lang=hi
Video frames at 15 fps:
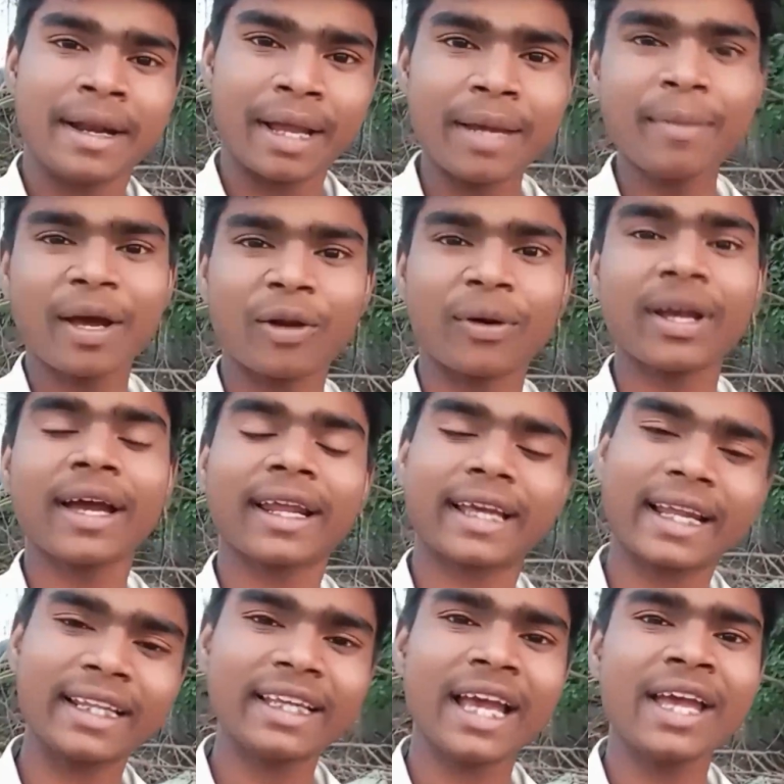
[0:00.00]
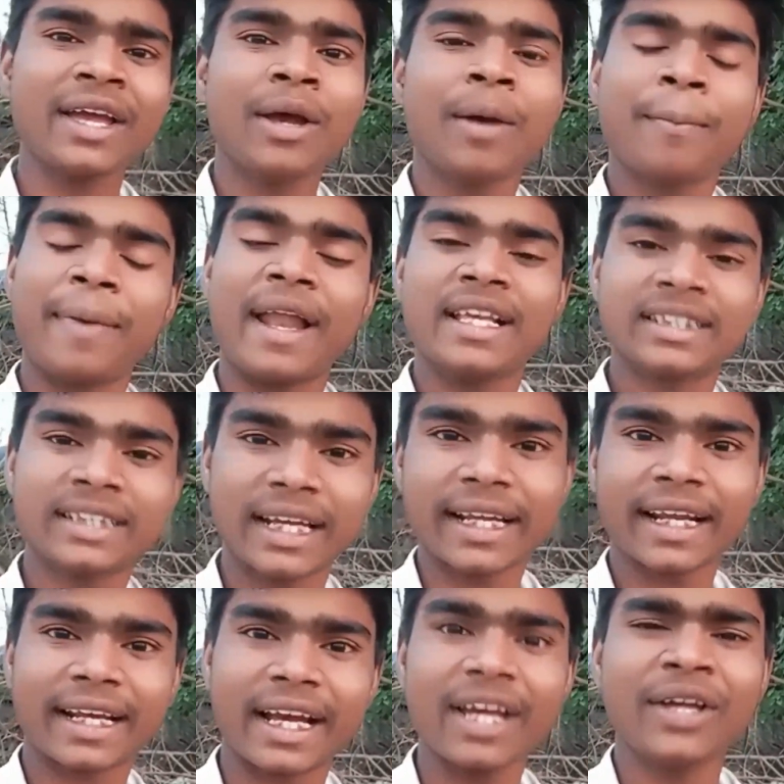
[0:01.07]
नहीं मानोगे कर दिया है पहले से
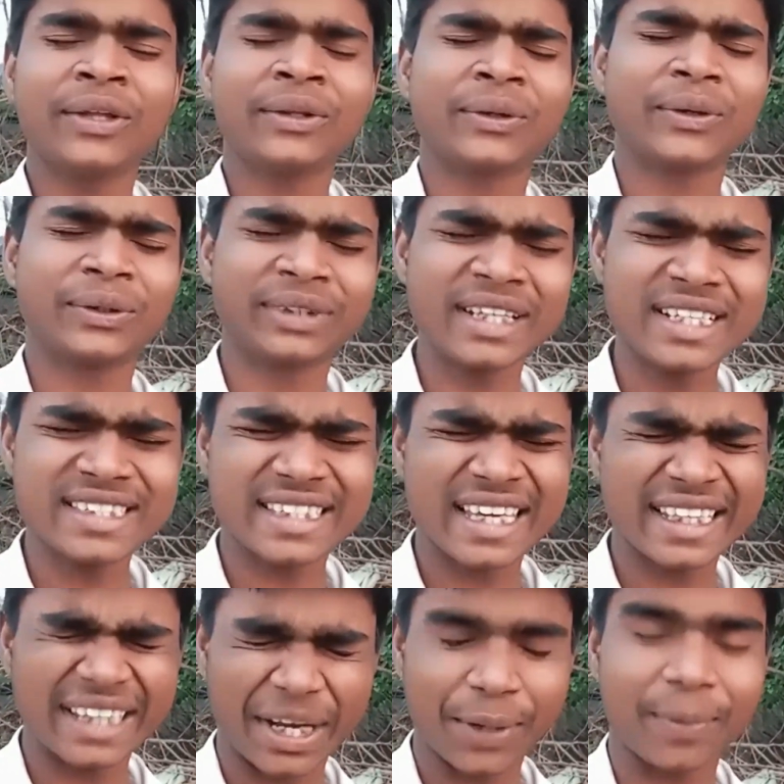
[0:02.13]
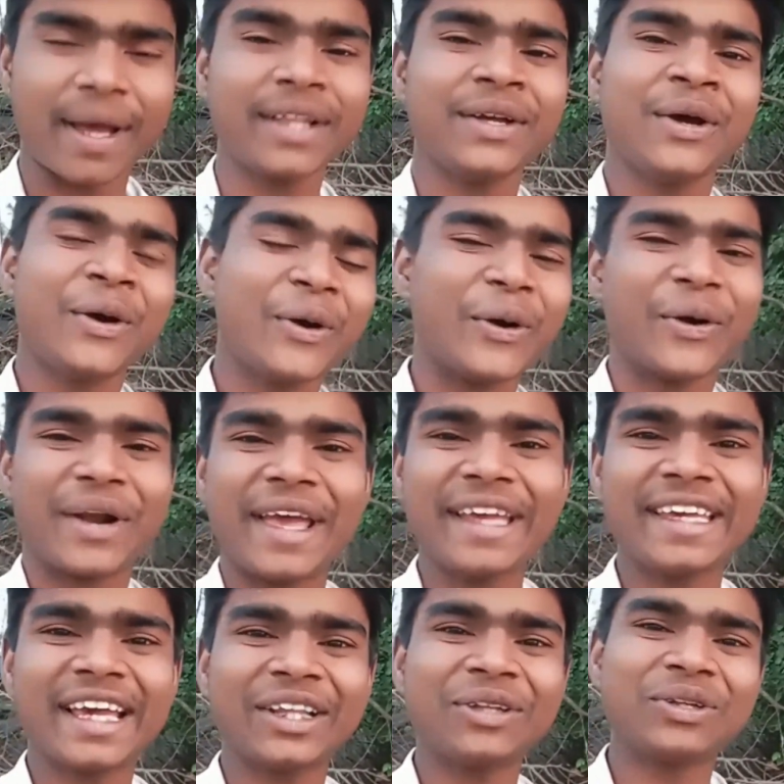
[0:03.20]
करके रखा है तो दिल से धन्यवाद और
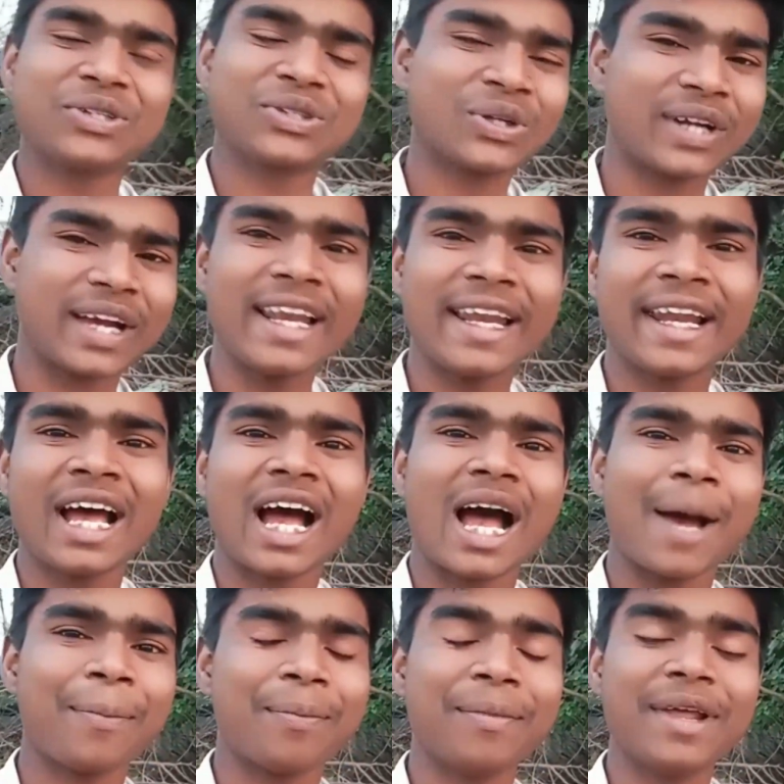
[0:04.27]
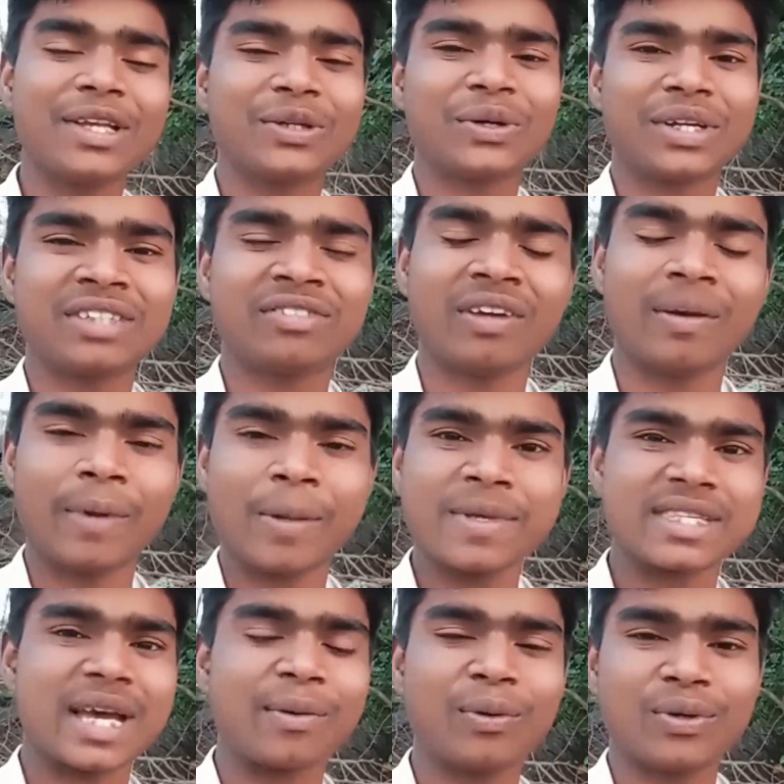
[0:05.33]
नहीं किया तो दोस्तों कर लेना आप मेरी सी फैमिली
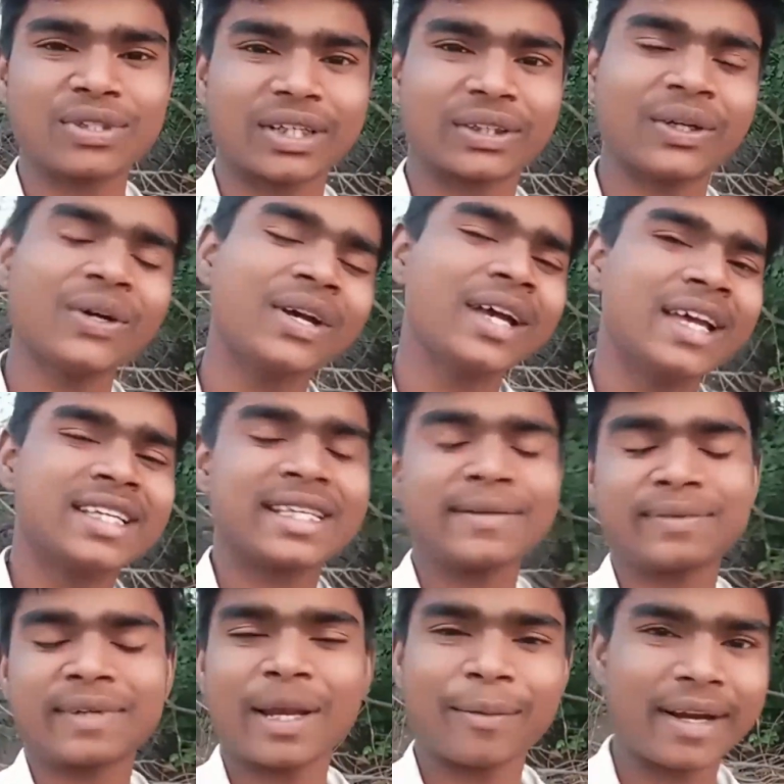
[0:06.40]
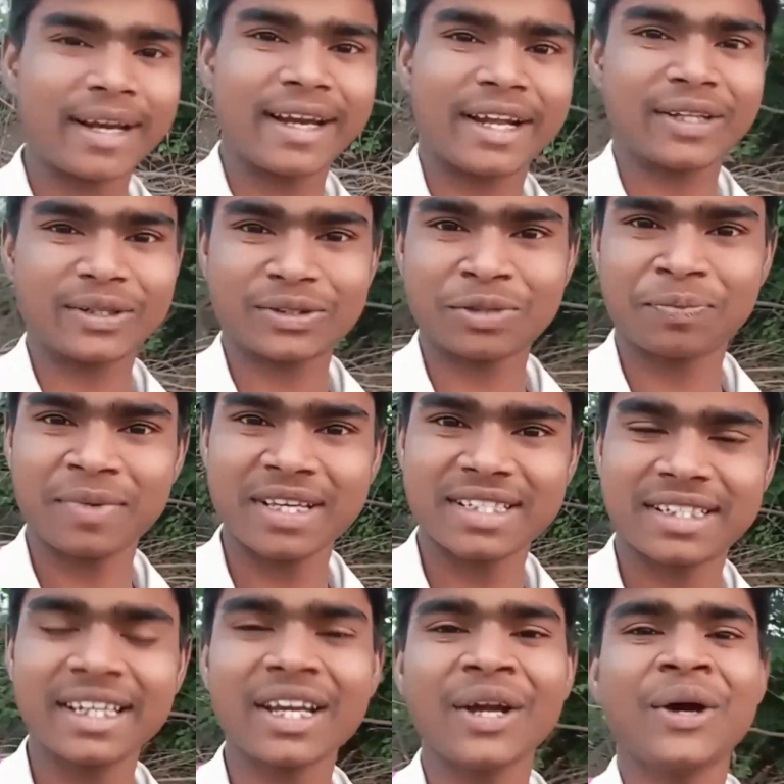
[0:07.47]
में शामिल हो सकते हो सब्सक्राइब कर लेना दोस्तों
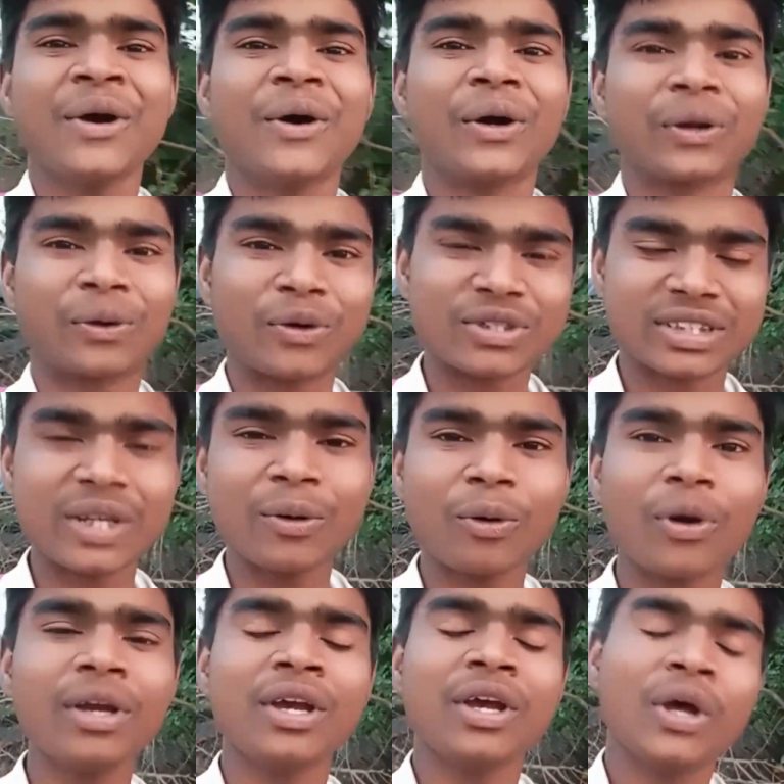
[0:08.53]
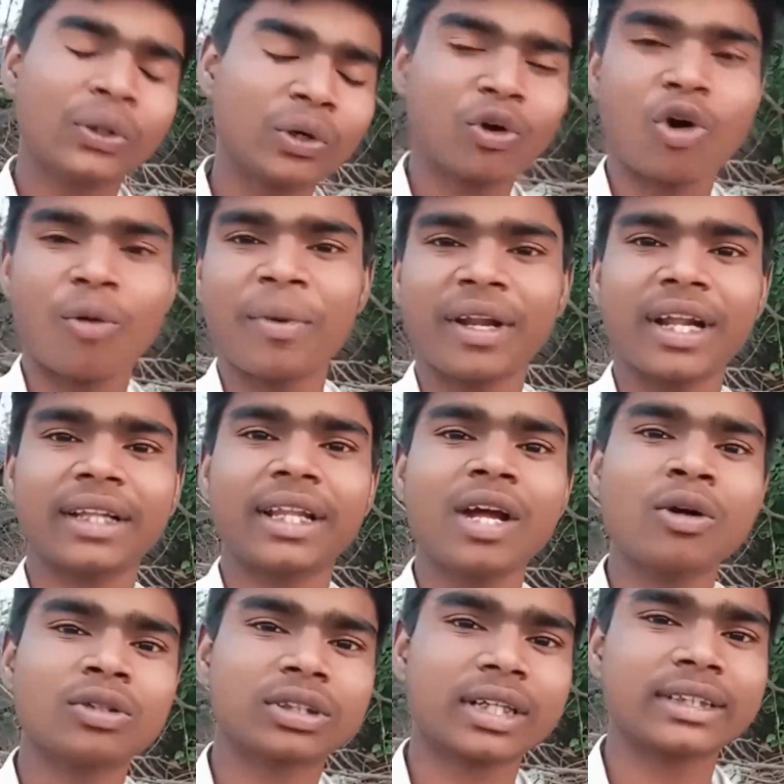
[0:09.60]
प्लीज़ ठीक है और क्वेश्चन हो कोई तो कमेंट कर
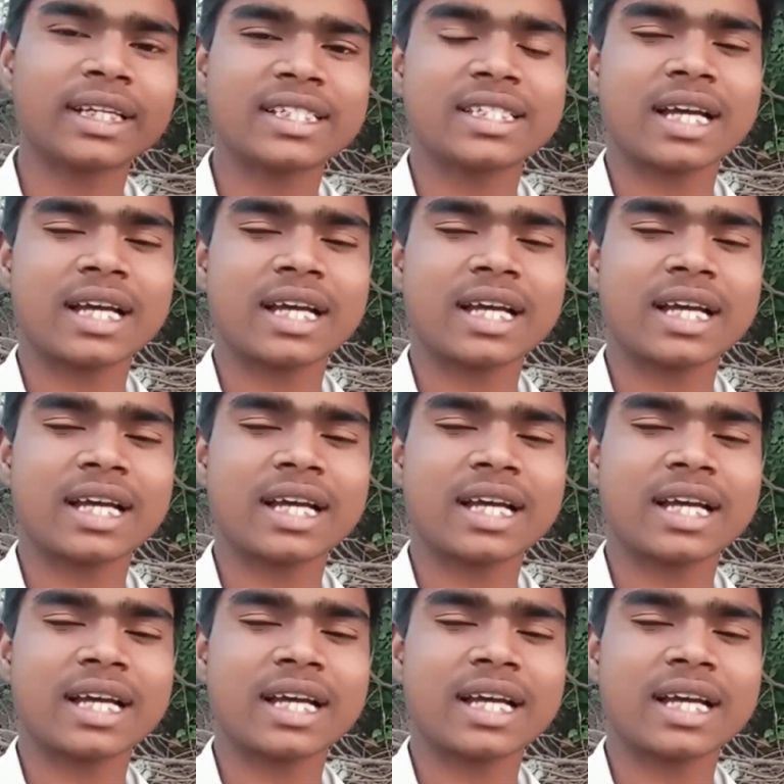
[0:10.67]
देना उसका